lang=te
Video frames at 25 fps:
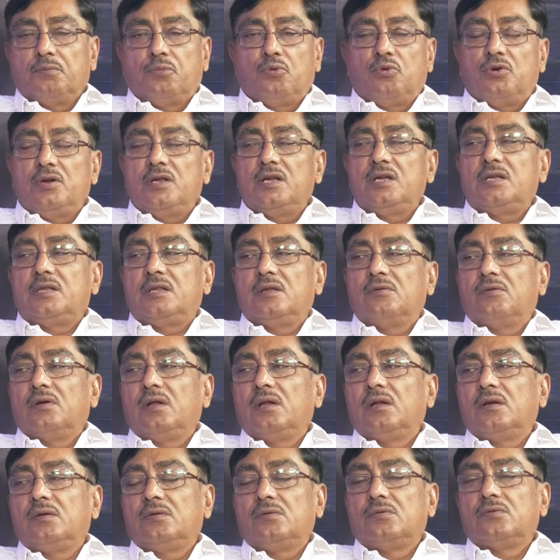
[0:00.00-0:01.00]
పోటీ చేస్తే
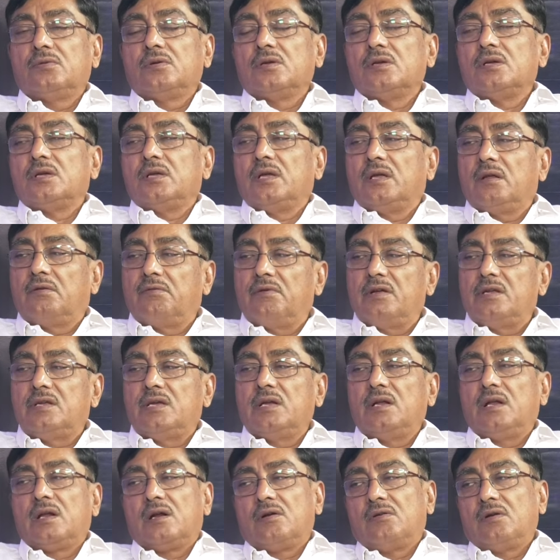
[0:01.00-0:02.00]
వాళ్లకు ఇరవై
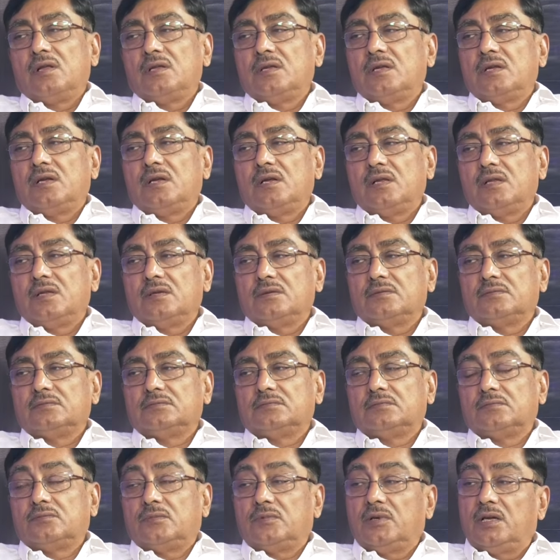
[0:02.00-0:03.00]
సీట్లు రావడం జరిగింది
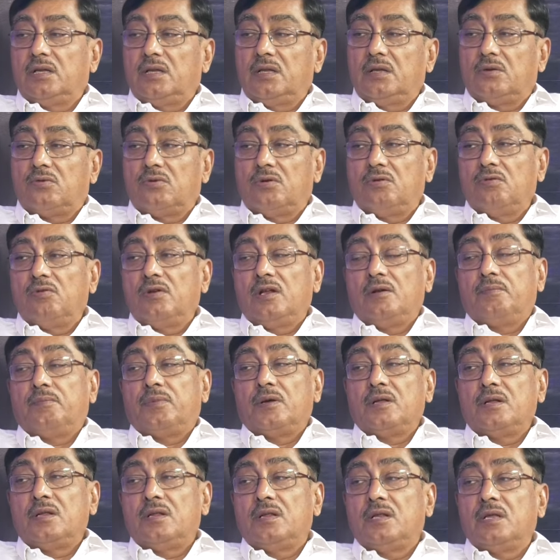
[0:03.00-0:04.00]
ఇది రెండు వేల
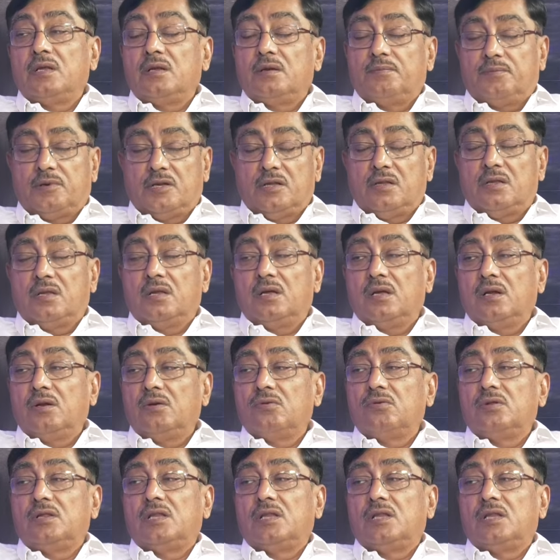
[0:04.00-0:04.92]
పద్దెనిమిది పద్నాలుగు